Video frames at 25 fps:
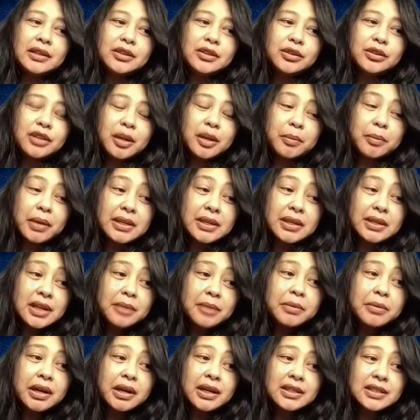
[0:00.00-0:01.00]
terutama
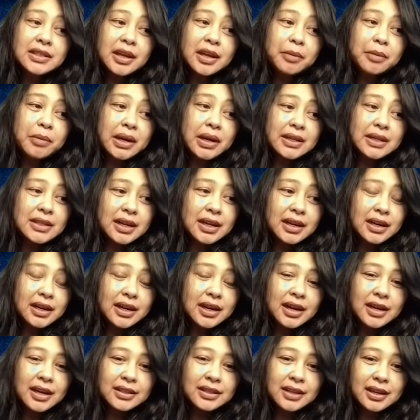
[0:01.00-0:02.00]
Islam, karena saya
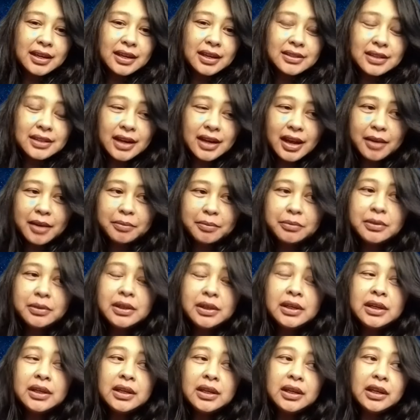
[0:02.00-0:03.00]
belajarnya hanya Islam,
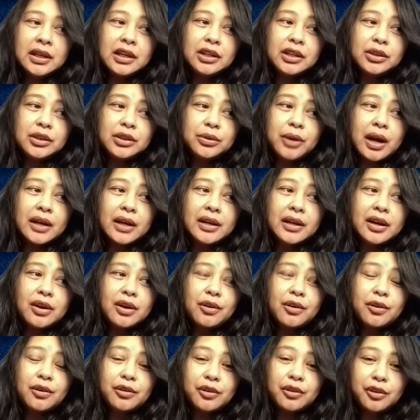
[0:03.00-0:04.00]
itu ada
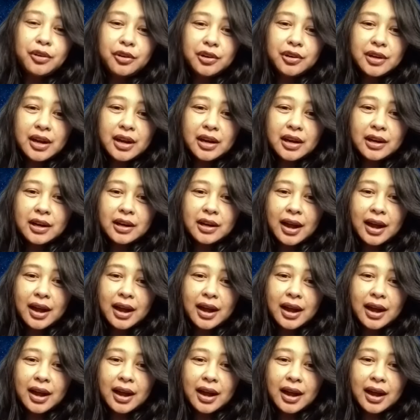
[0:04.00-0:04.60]
kodok dan